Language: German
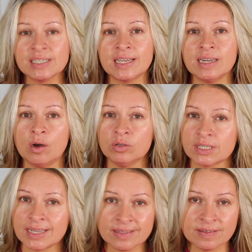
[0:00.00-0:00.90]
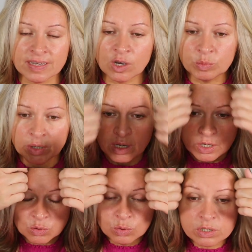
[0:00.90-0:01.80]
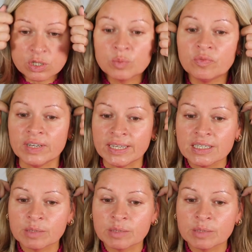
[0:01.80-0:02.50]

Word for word: seine Haut das ganze Jahr über gut zu pflegen,